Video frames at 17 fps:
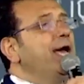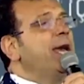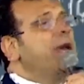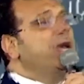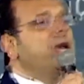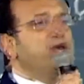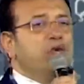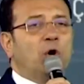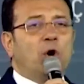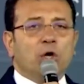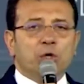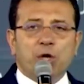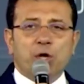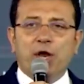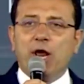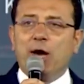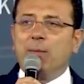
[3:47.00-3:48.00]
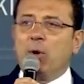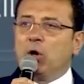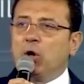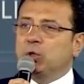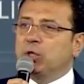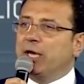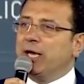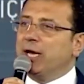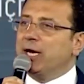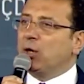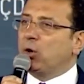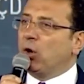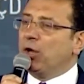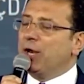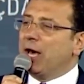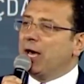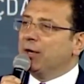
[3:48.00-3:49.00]
işte o dönem ortaya
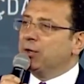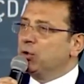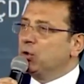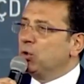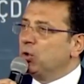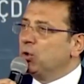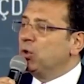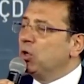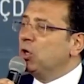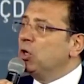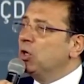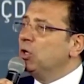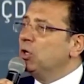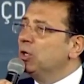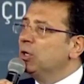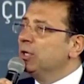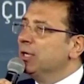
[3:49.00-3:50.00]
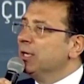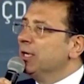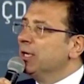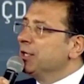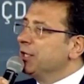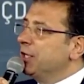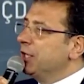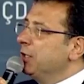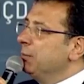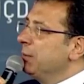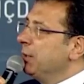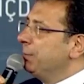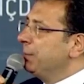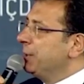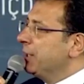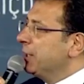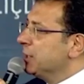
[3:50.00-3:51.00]
konan ruhu
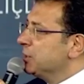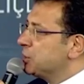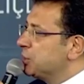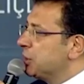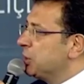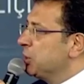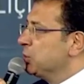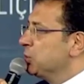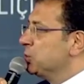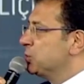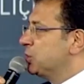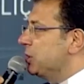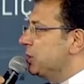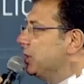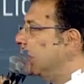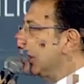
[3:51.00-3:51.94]
21. yüzyıl